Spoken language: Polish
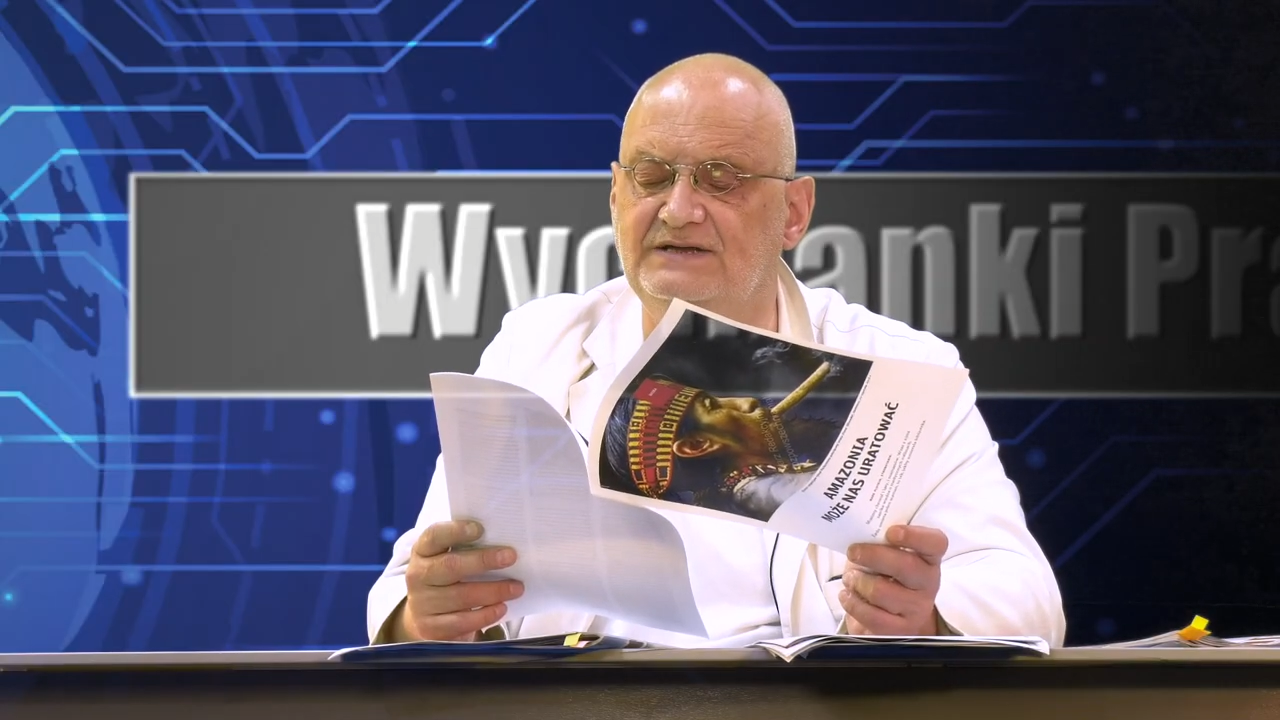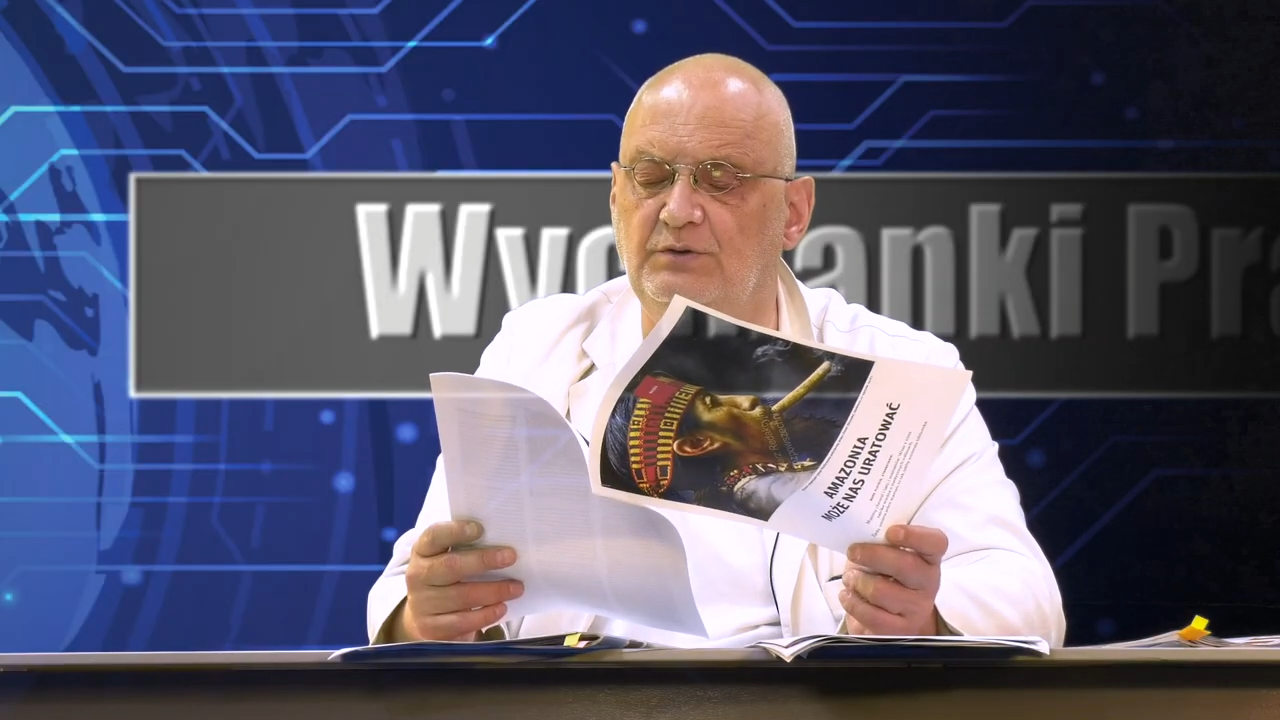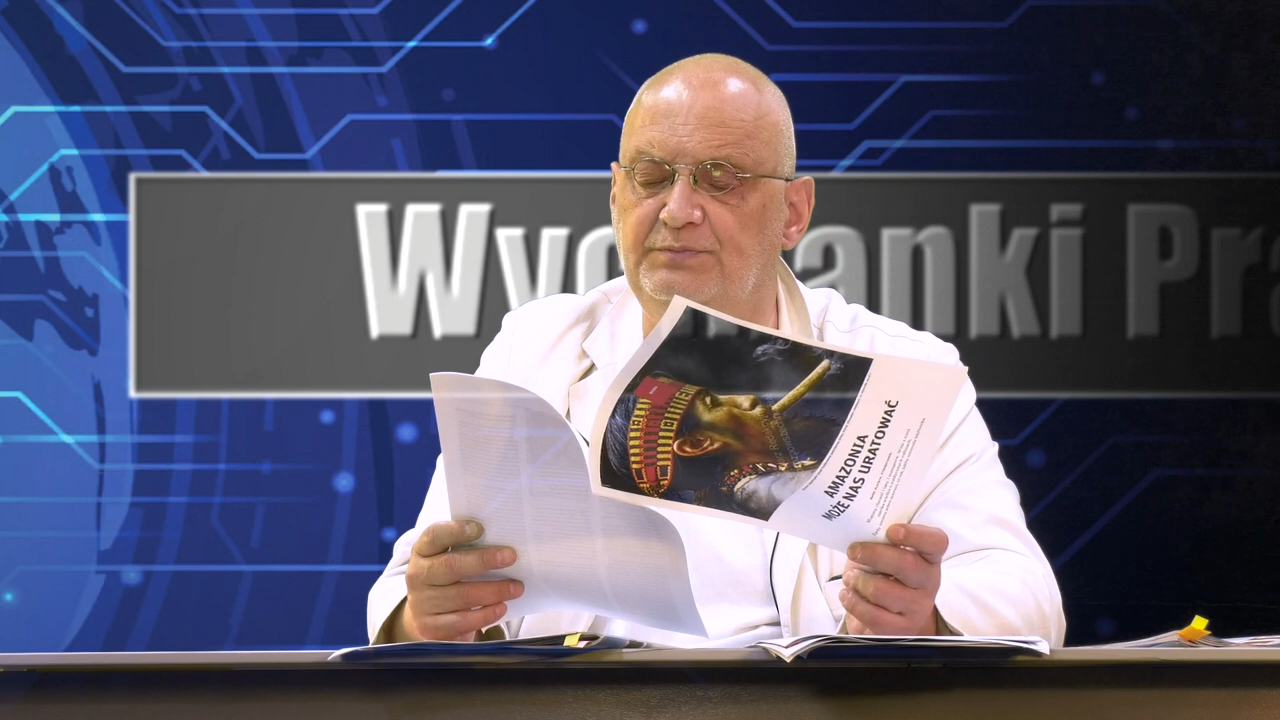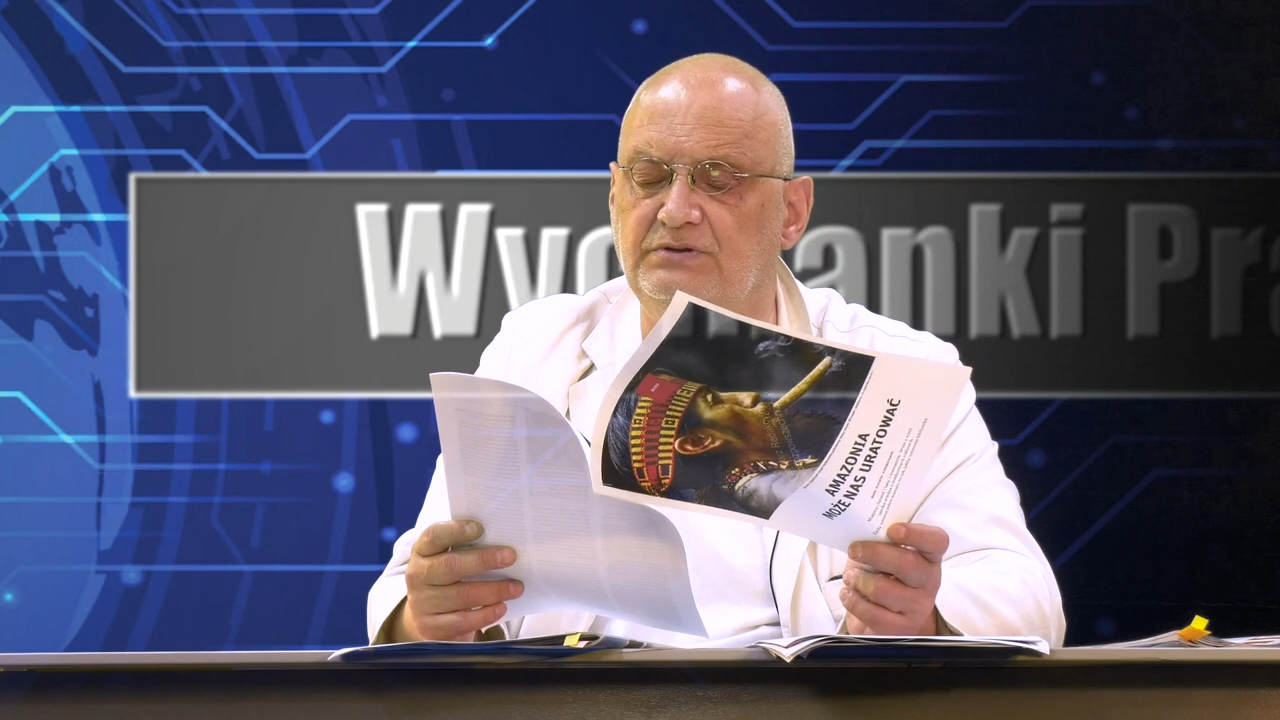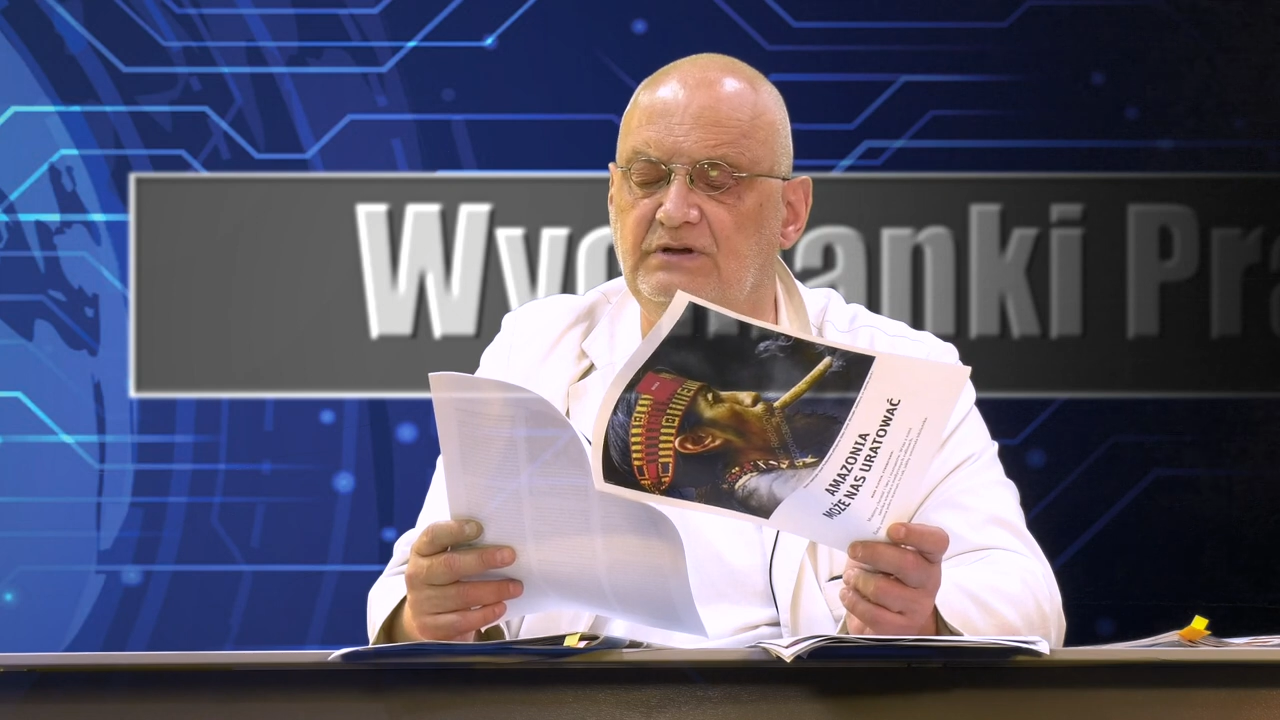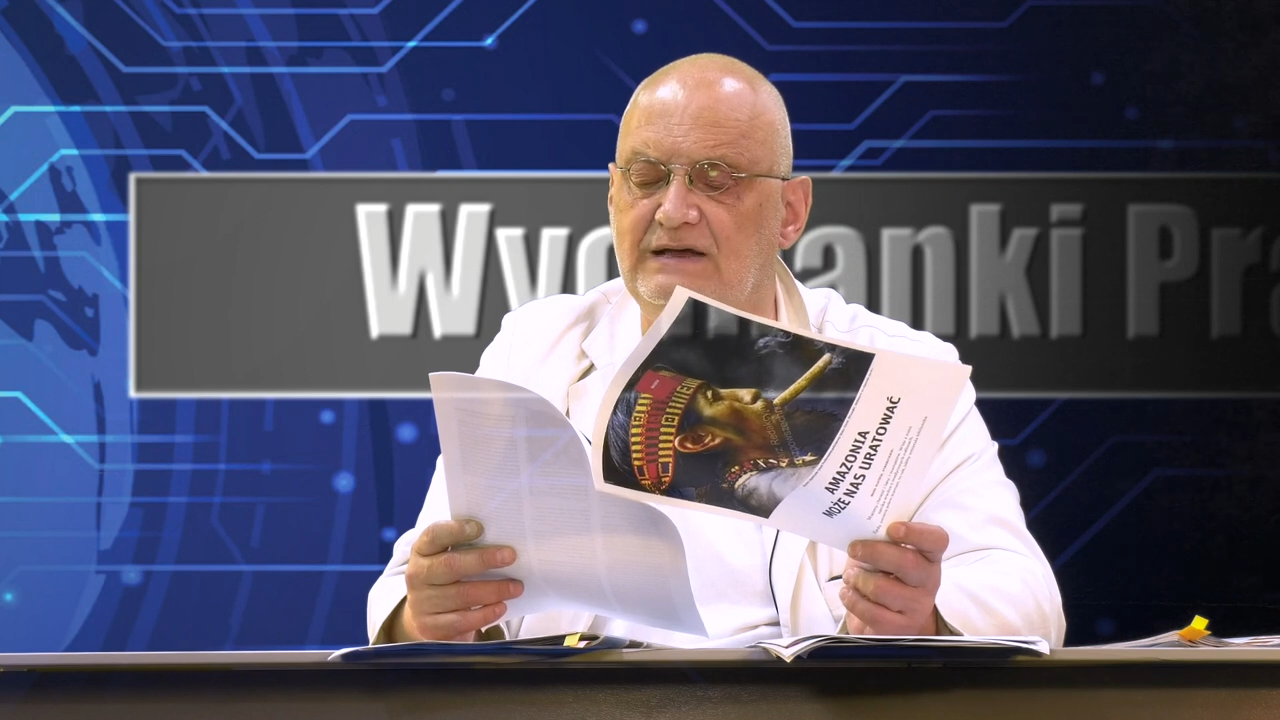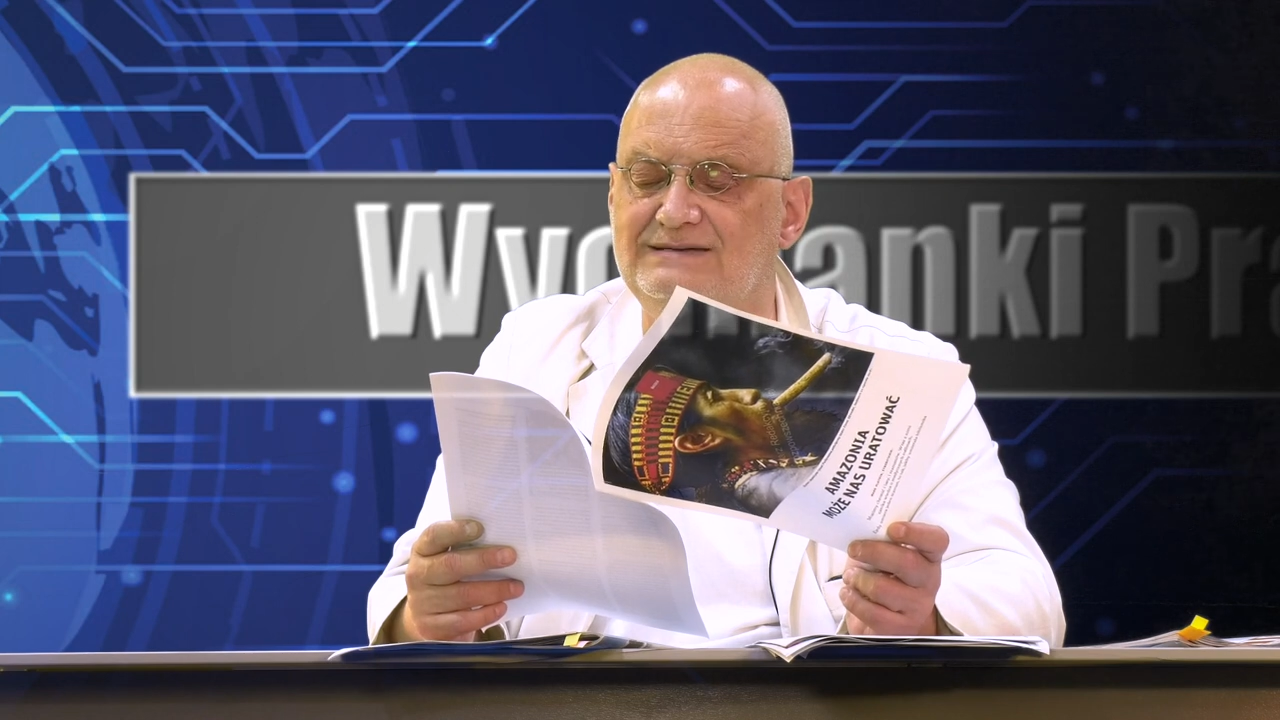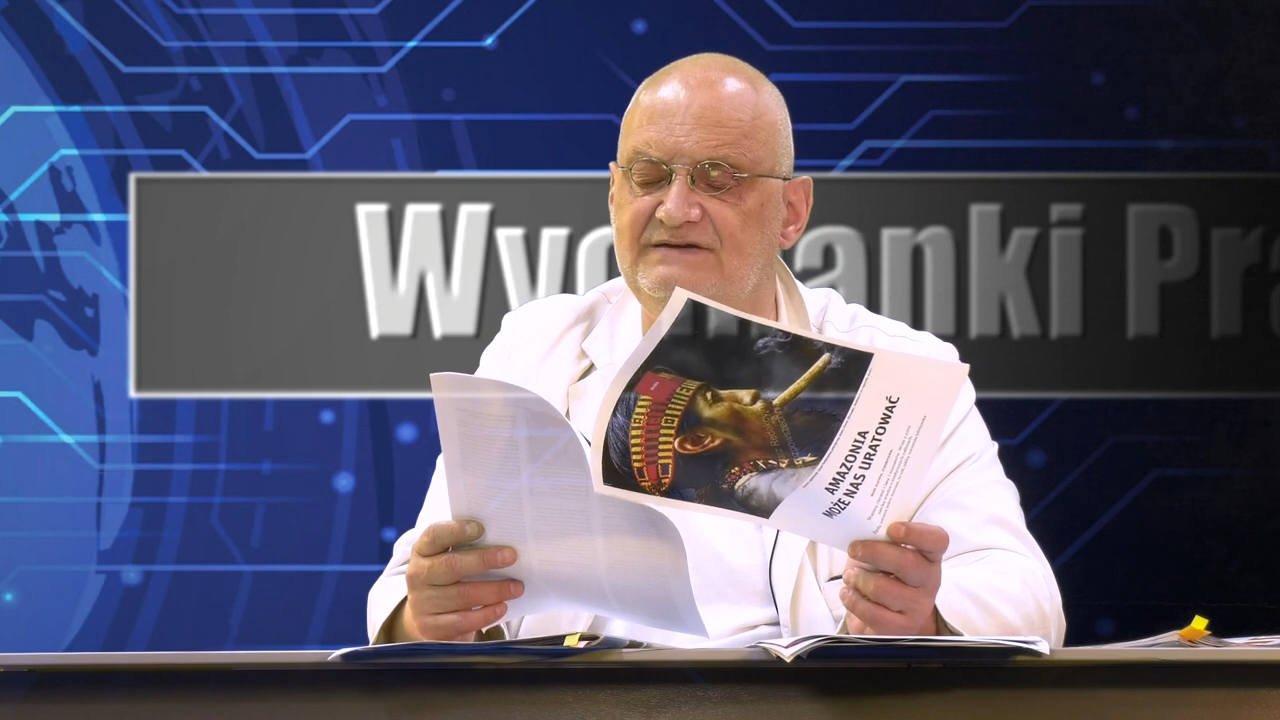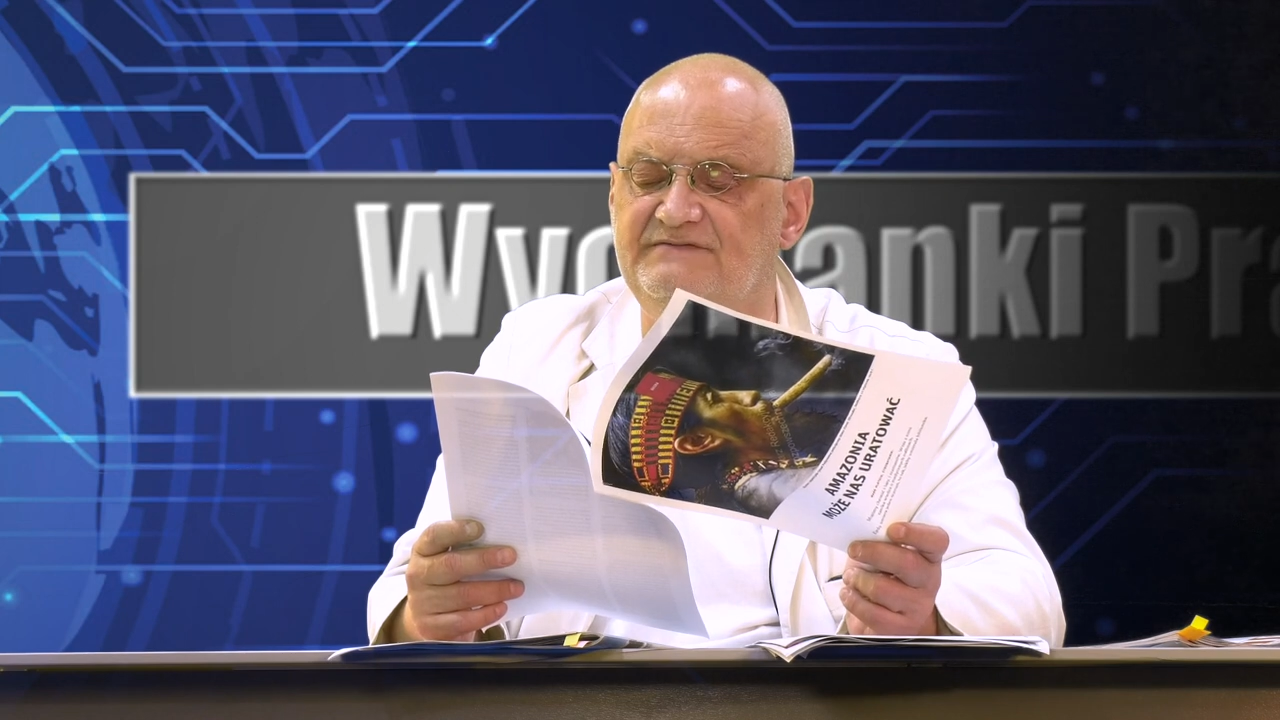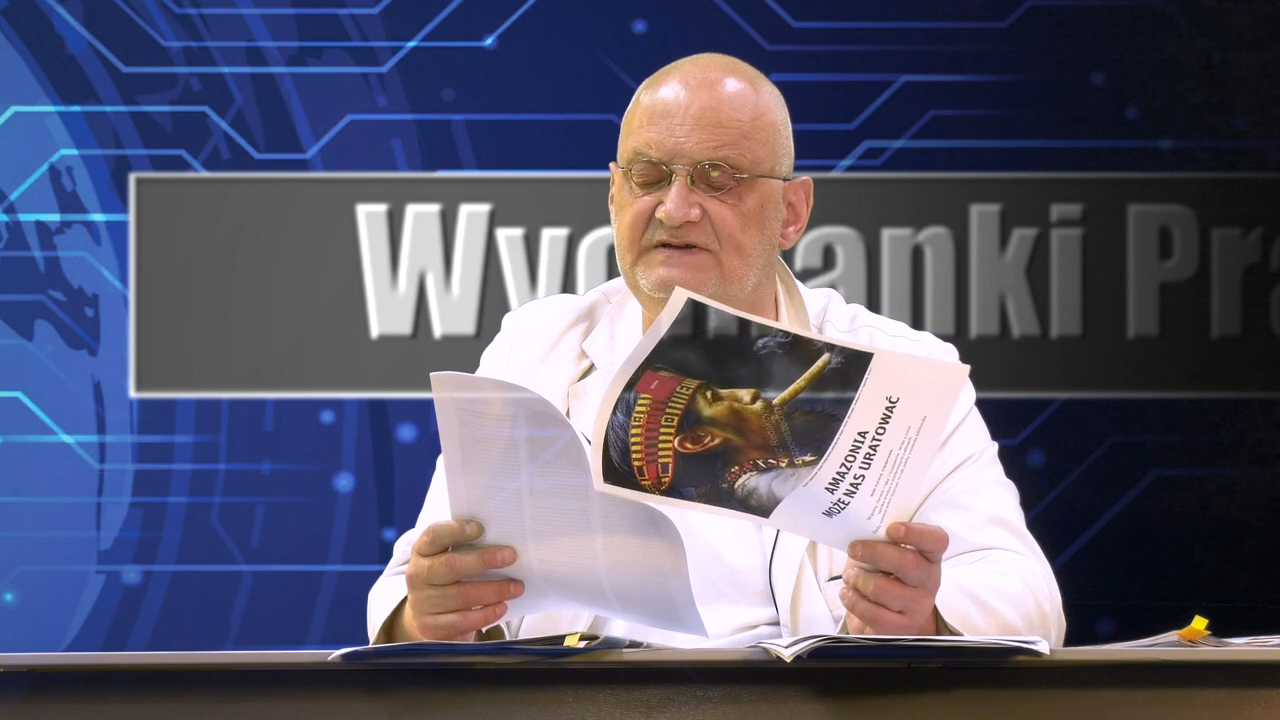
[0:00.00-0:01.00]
zatopione lasy,